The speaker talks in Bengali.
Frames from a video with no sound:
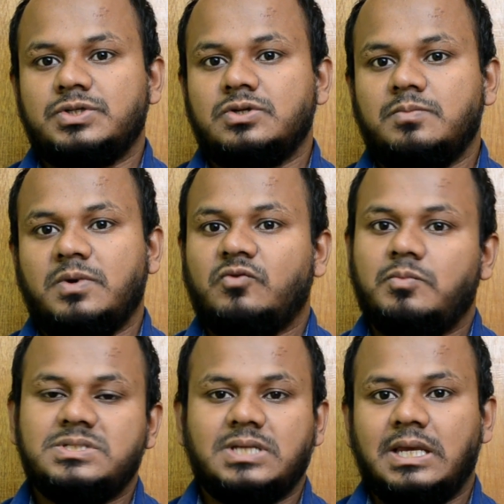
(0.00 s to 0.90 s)
প্রসেসর
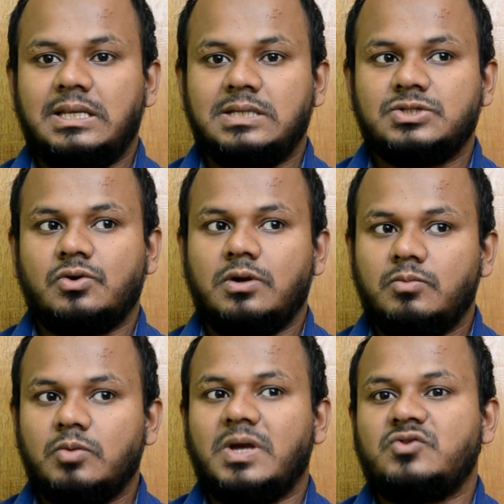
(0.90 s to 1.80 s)
পারফরমেন্সটাকে এনহ্যান্স করার
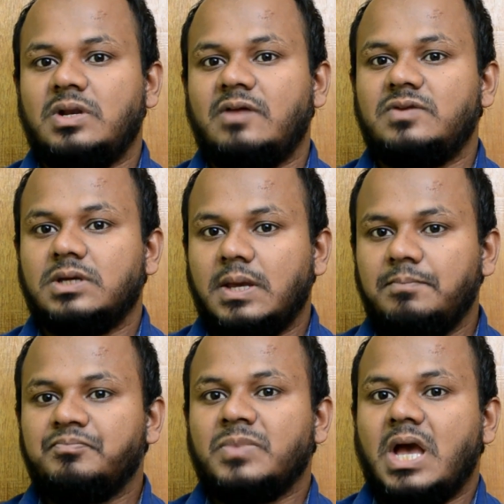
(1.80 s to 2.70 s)
এবং ব্যাটারি লাইফটাকে
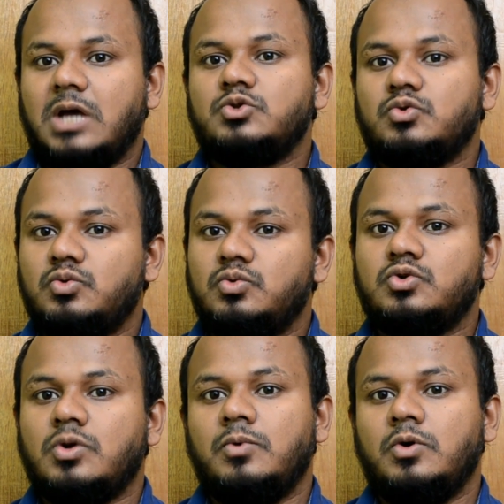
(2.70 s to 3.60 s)
যতটুকু
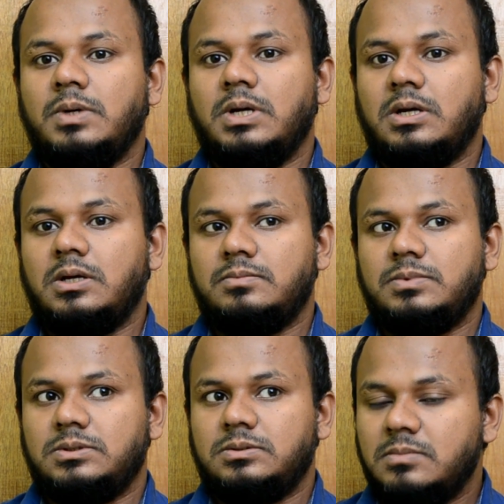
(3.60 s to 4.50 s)
সম্ভব
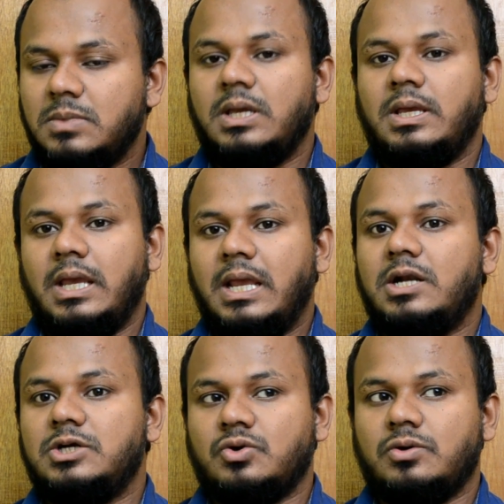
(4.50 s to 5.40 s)

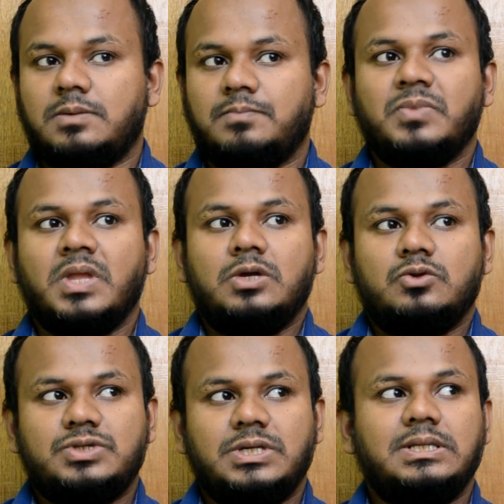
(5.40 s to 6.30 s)
এনলার্জ করার
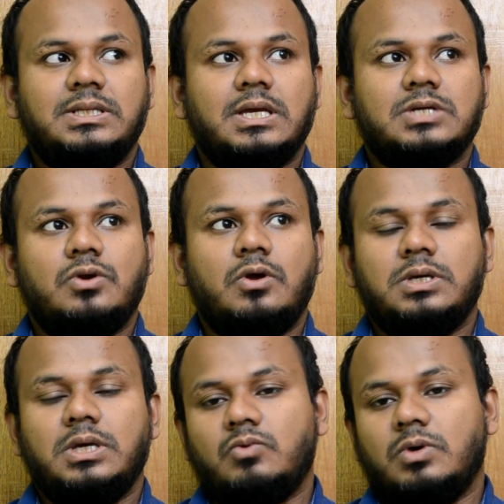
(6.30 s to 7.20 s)
তো সেদিক থেকে আসলে
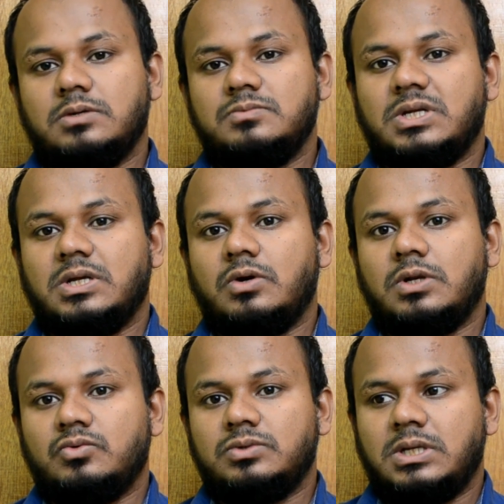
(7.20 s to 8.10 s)
হয় কি কলকম যেটা
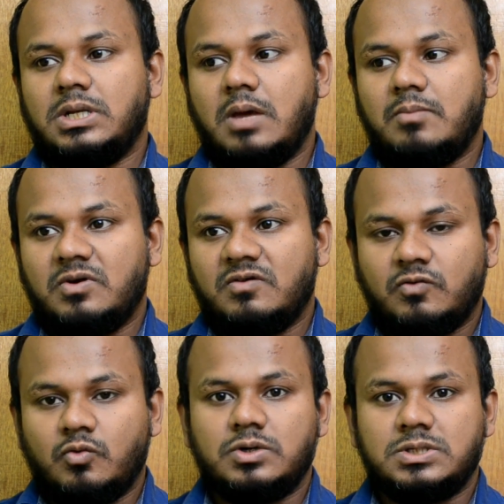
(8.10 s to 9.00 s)
করে ওদের নাম্বার অফ
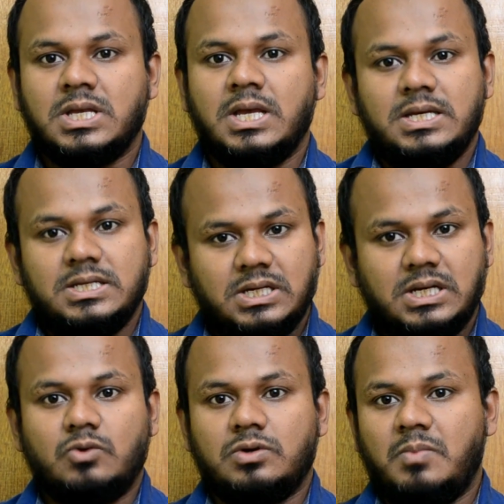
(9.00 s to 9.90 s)
কোর্স
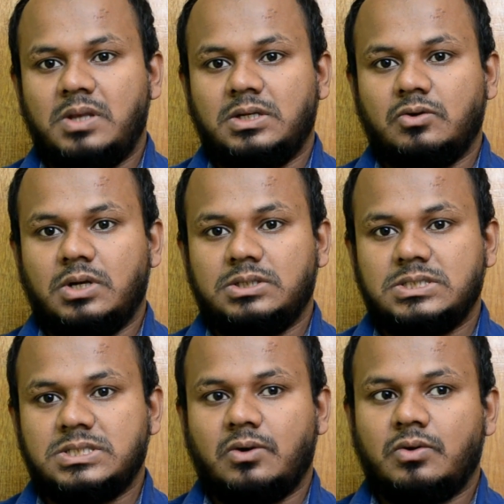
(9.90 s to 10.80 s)
সেটাকে ওরা মেনটেন করার
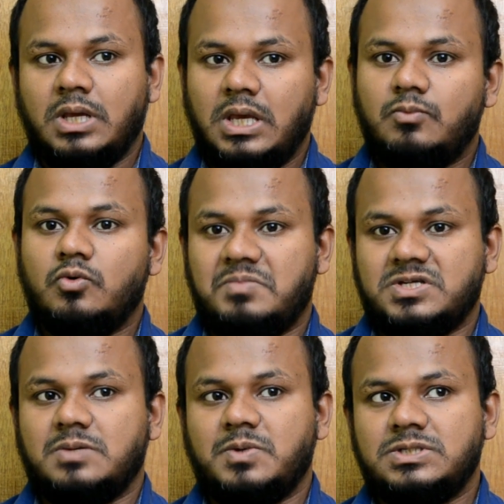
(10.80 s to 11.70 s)
চেষ্টা করে এবং
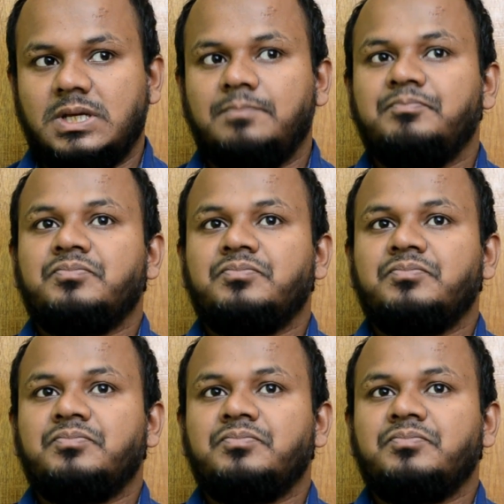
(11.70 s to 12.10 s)
পাশাপাশি